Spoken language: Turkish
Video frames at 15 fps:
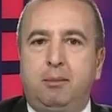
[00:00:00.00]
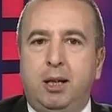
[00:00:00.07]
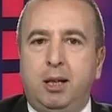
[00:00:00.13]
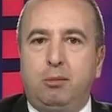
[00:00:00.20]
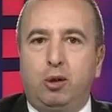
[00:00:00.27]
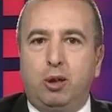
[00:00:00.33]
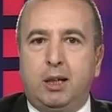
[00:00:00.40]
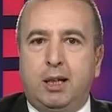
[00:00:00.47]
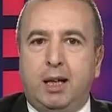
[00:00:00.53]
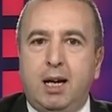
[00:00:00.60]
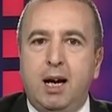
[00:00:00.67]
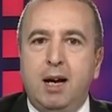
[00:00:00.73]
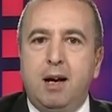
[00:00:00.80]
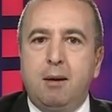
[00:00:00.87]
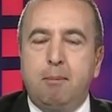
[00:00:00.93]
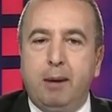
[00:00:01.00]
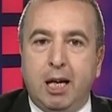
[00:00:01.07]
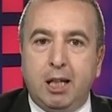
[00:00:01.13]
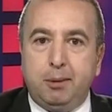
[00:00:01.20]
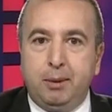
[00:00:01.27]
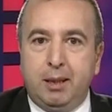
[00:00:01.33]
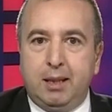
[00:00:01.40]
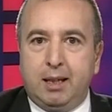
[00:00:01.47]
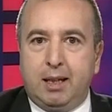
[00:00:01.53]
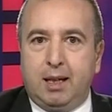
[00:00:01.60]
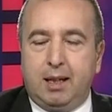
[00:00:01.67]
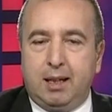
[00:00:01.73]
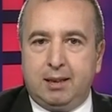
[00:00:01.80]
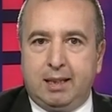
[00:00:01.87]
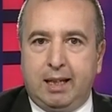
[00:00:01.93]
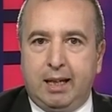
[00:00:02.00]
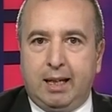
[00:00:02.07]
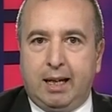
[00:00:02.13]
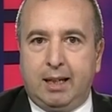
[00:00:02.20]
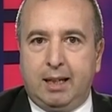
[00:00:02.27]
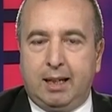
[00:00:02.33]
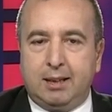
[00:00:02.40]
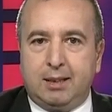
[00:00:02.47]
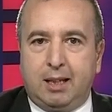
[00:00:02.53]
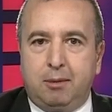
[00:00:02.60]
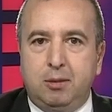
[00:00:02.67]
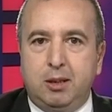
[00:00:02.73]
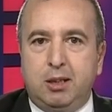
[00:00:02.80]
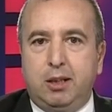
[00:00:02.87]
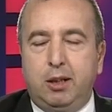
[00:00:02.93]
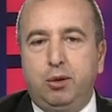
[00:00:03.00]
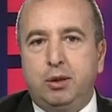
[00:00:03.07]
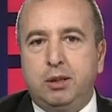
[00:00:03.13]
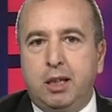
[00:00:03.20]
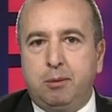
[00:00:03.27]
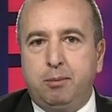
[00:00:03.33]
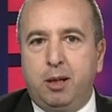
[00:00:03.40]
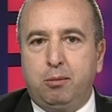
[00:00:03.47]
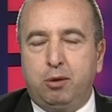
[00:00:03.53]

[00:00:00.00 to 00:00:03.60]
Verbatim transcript: memurlara 5 bin lira seyyanen zam işte yüksek memur